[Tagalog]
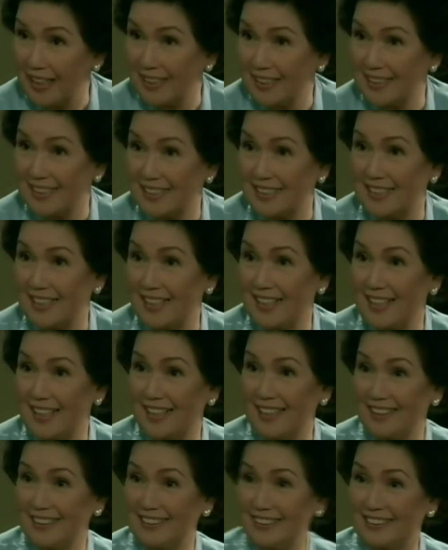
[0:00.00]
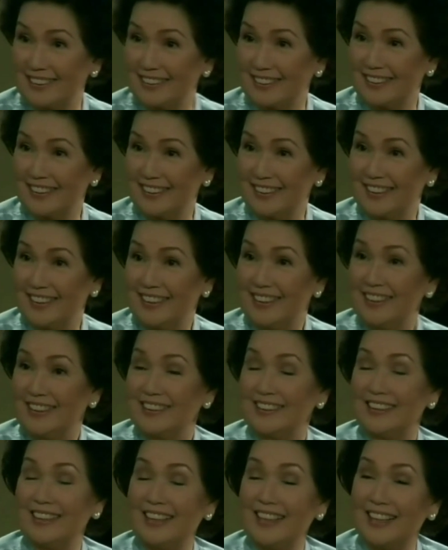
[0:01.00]
Perez yan.
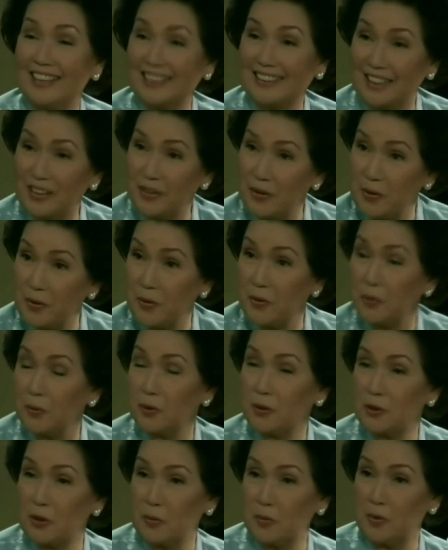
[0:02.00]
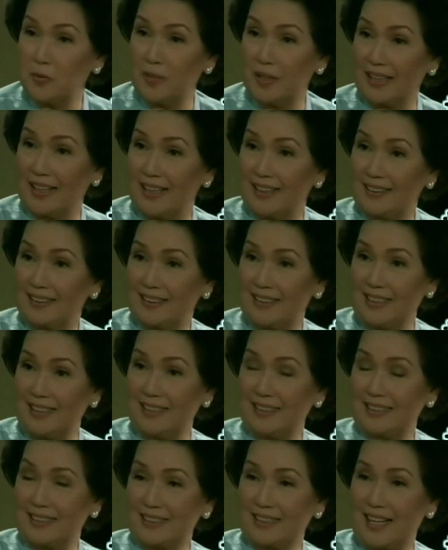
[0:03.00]
Tinatanong kung gusto mo
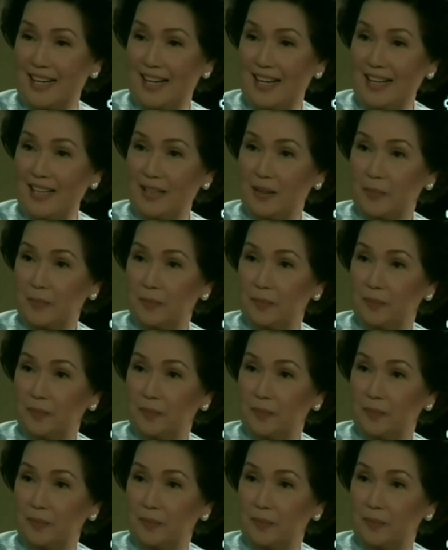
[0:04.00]
mag-artista.